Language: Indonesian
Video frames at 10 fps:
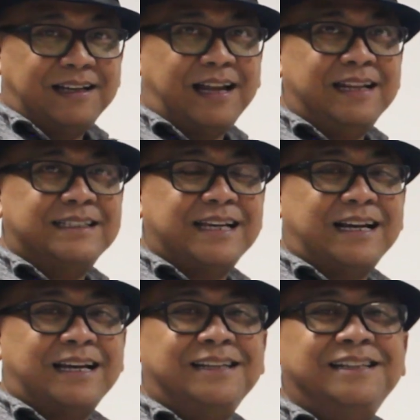Kali ini
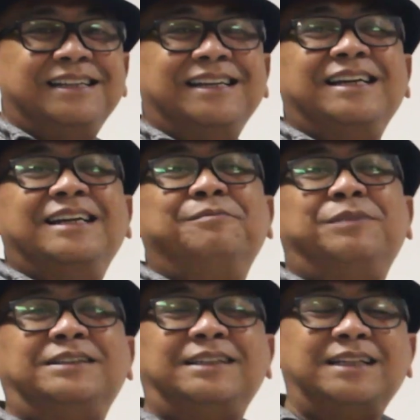saya akan
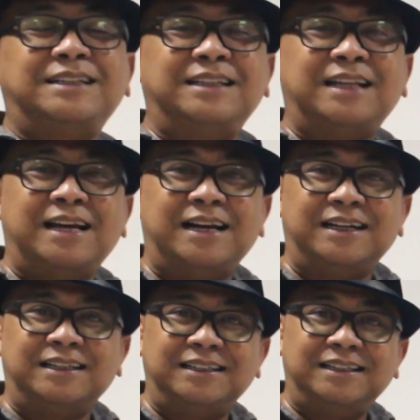bercerita tentang
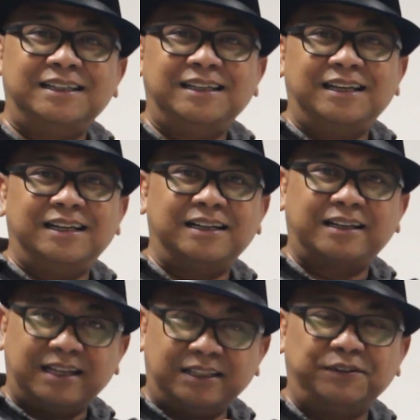uh,
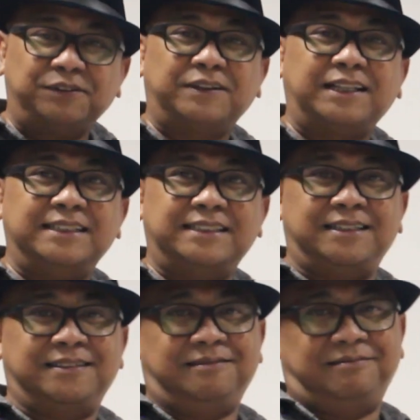creative
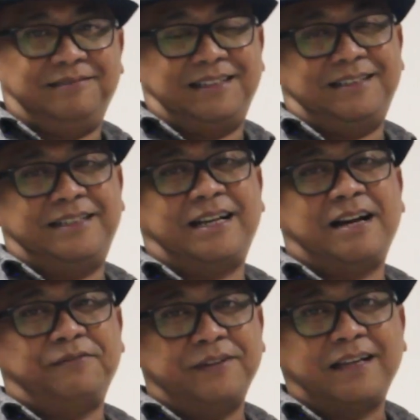advertising,
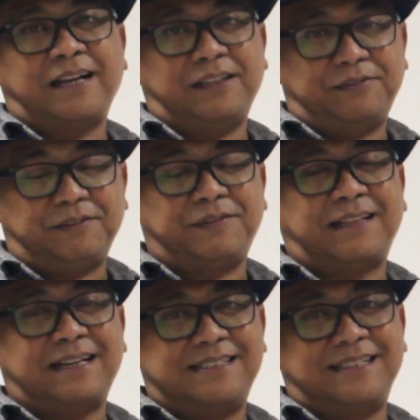DKV creative
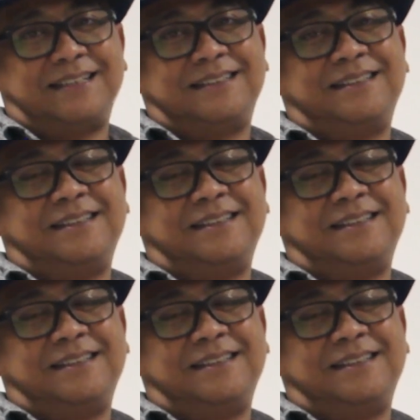advertising.